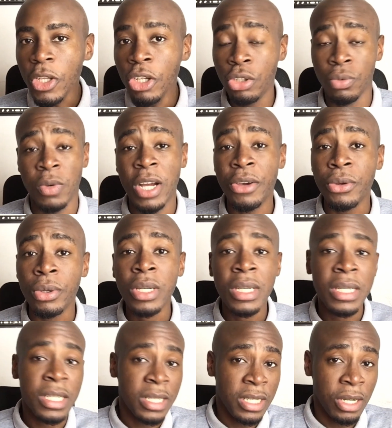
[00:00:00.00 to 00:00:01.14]
Tu vois que
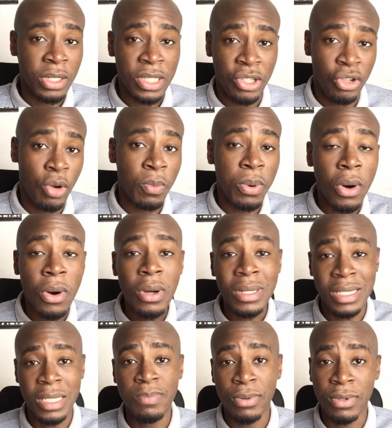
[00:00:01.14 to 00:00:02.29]
si on prend
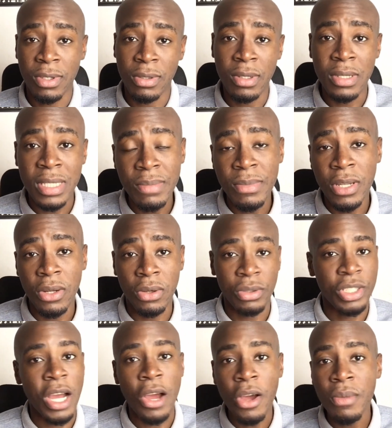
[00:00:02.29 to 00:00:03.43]
10% de 10 millions,
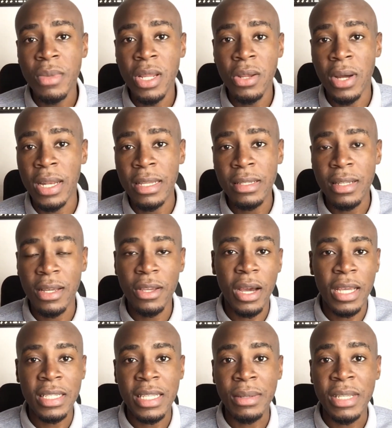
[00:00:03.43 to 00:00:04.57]
tu as 1 million à l'intérieur
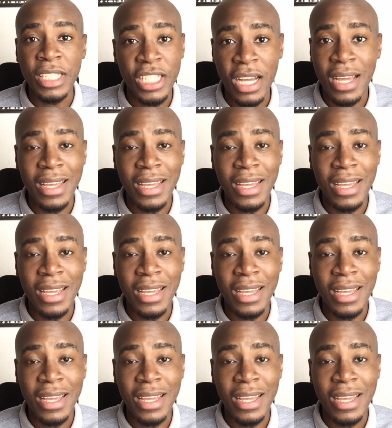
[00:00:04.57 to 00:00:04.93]
et c'est déjà